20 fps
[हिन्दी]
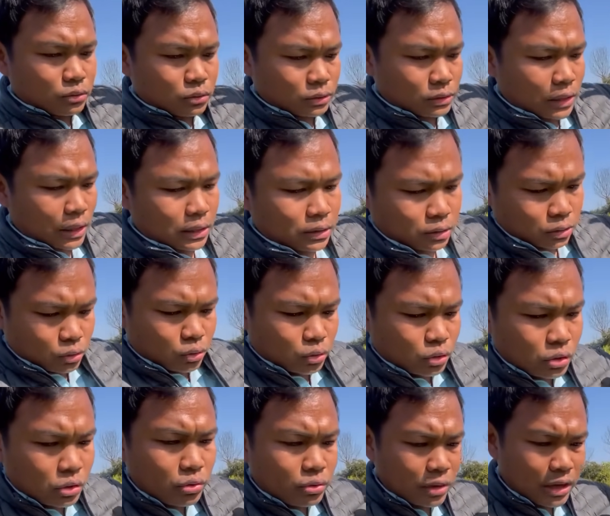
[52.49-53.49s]
तो शायद दो
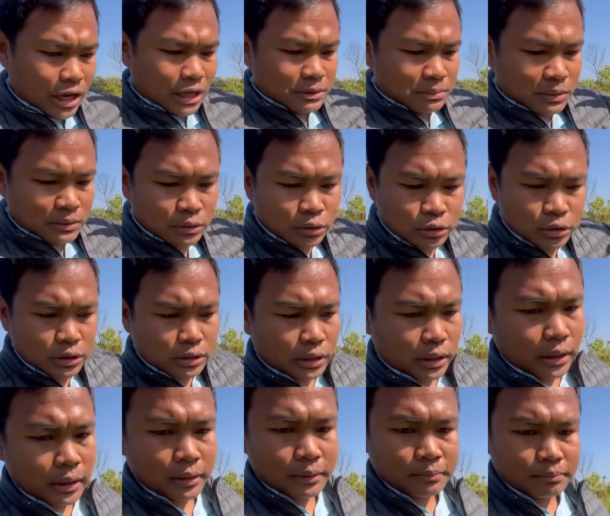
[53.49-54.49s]
किलो के आसपास हो
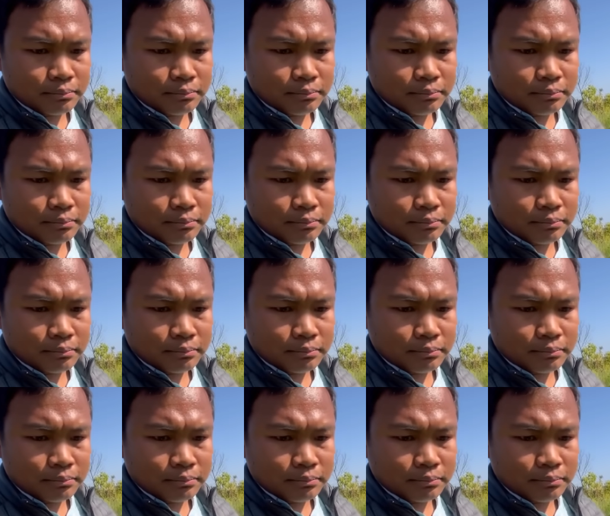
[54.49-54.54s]
सकते हैं